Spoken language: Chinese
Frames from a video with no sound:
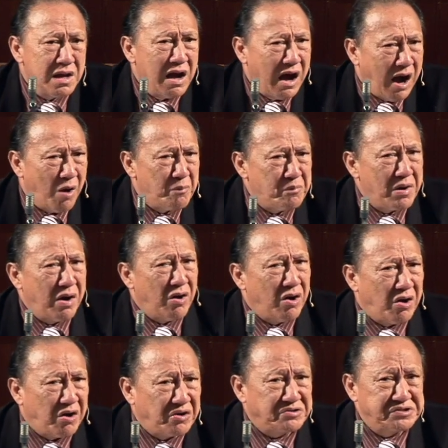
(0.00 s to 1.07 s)
好不好？
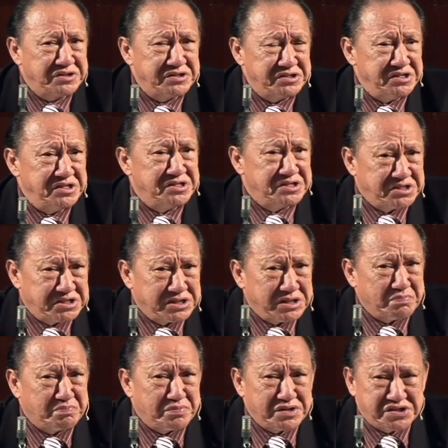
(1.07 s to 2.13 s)
二世纪是
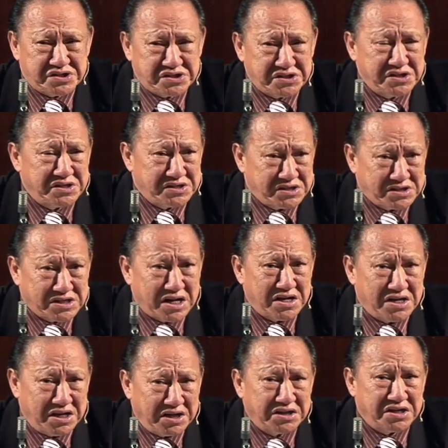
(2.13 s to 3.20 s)
不是
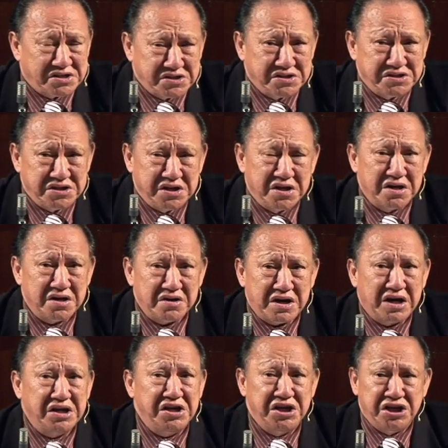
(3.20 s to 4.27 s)
圣灵的世纪？
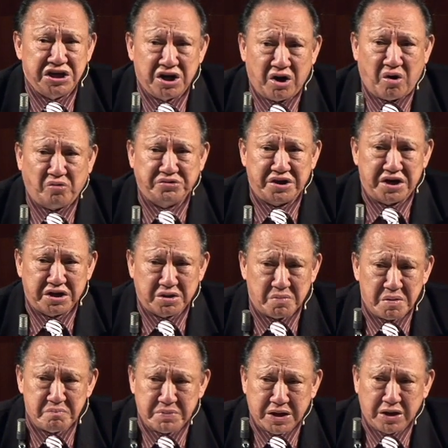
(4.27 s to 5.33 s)
让以后的人给我
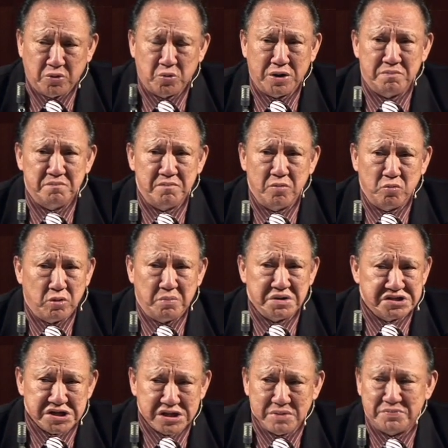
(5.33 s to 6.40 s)
们评论。我们
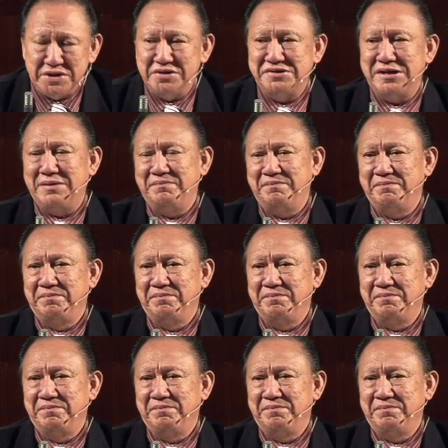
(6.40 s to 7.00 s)
现在不要讲。